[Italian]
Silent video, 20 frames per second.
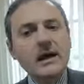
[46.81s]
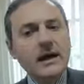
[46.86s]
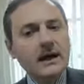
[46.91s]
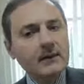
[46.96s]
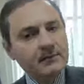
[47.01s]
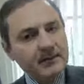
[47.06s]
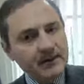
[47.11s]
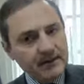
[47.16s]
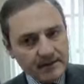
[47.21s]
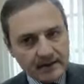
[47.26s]

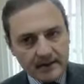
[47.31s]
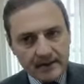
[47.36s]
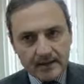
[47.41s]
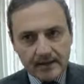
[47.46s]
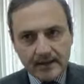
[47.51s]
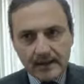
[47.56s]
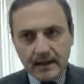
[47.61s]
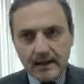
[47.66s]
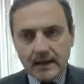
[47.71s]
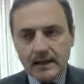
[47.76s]
a
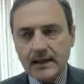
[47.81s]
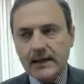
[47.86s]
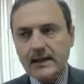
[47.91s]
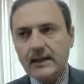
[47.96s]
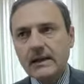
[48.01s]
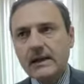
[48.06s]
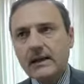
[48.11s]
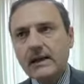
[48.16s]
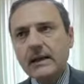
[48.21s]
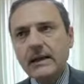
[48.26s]
partire da
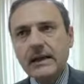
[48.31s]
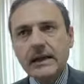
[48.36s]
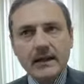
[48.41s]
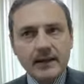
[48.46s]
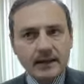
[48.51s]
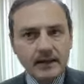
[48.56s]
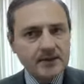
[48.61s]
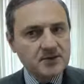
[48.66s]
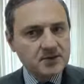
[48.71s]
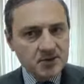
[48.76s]

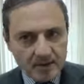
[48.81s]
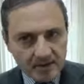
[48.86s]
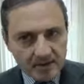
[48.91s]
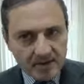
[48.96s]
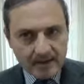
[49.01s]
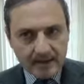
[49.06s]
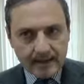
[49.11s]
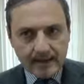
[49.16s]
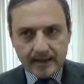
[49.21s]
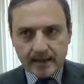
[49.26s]

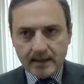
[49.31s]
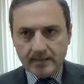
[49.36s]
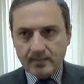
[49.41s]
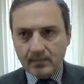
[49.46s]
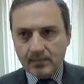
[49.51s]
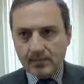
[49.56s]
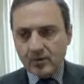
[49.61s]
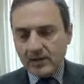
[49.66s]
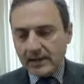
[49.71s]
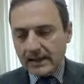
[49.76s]
NCD Aria
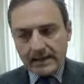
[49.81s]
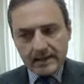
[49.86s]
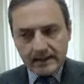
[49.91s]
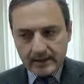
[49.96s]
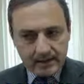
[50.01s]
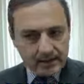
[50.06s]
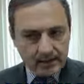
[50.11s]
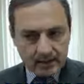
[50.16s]
Popolare,